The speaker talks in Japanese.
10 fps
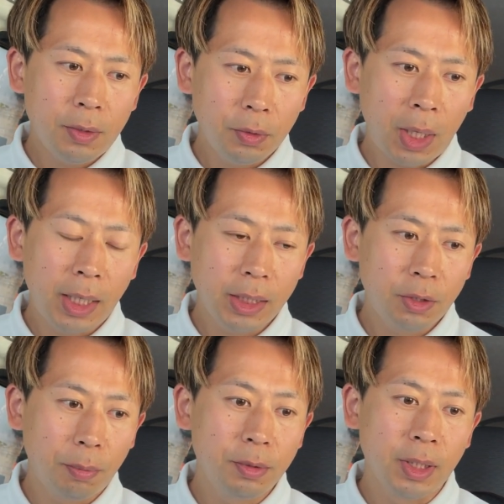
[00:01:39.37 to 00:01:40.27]
ちょっと
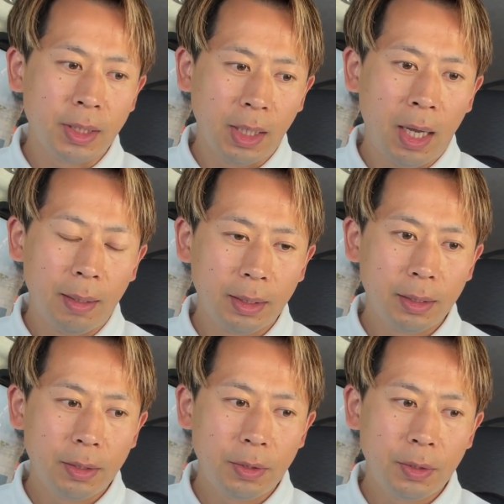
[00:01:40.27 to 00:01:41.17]
話飛ぶんですが
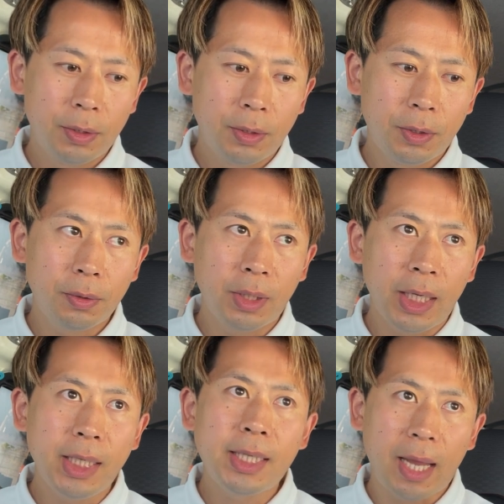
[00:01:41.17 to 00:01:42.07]
ちょっと
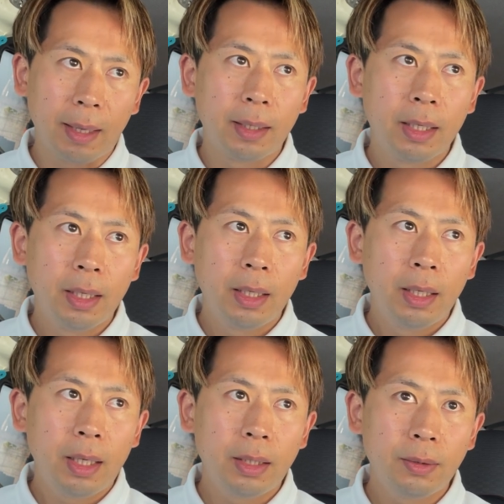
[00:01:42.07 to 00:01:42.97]
ね以前
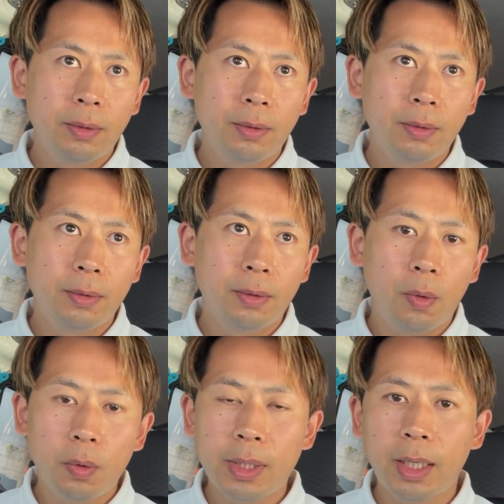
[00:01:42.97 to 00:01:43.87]
あの
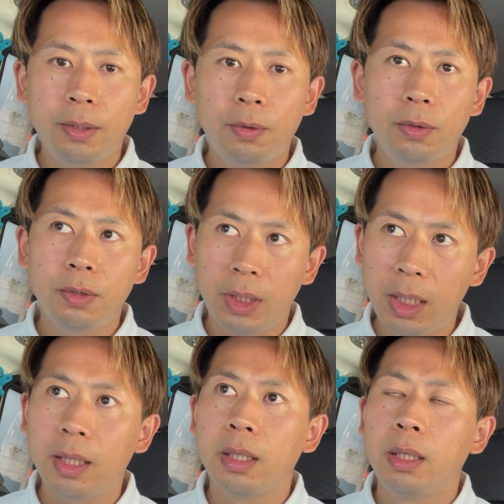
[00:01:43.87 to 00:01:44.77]
大阪の方
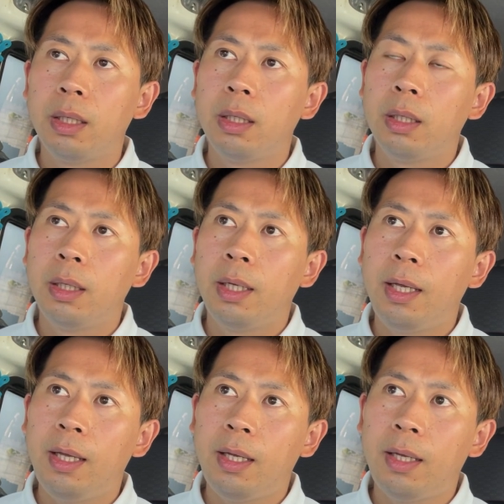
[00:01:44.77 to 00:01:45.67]
に、
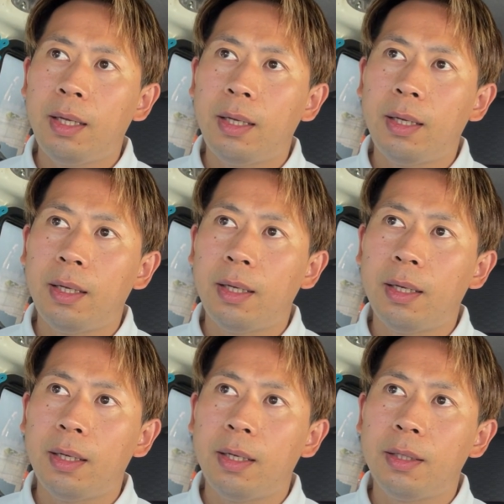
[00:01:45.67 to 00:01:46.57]

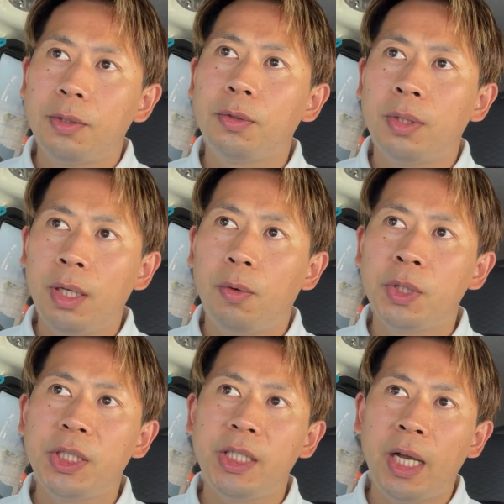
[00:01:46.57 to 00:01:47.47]
えー、ちょっとねお
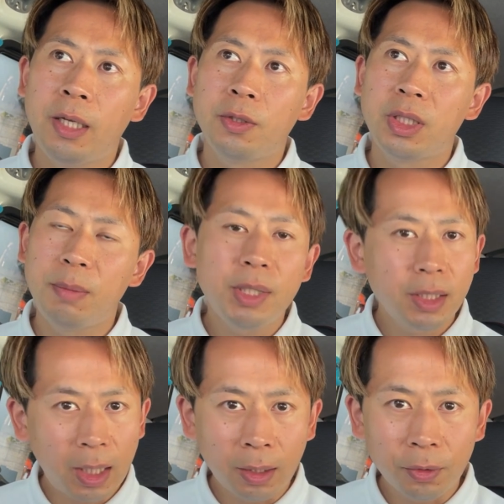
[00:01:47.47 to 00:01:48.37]
知り合いの清
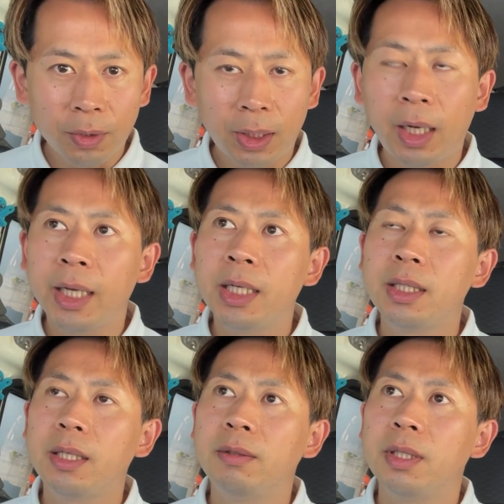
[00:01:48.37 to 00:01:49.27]
水さんという方がいらっ
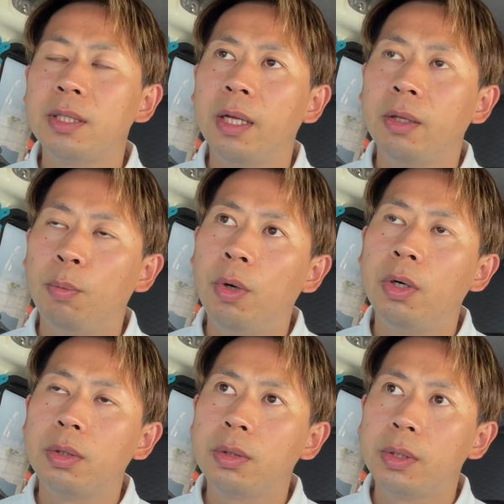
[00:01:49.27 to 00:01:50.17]
しゃるんですけれど
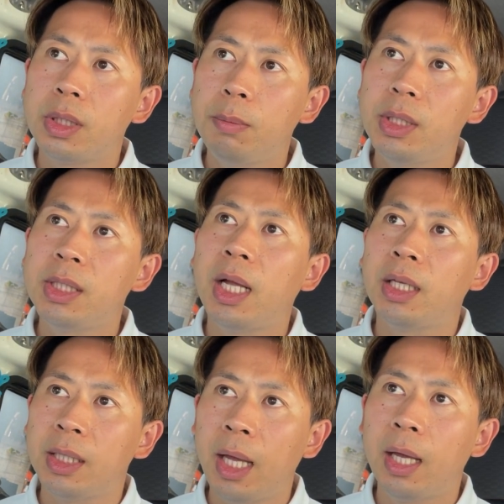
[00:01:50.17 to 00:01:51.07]
もその清水さん
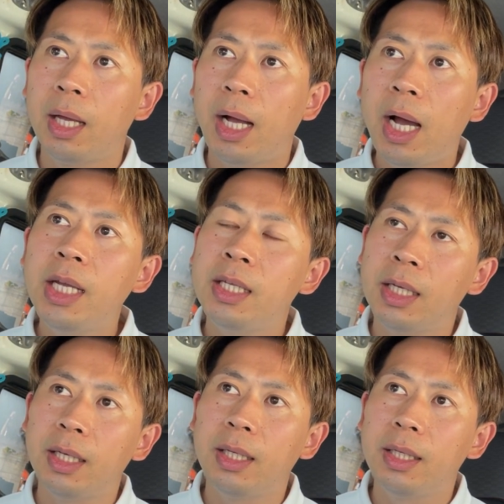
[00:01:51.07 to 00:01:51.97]
にね会いに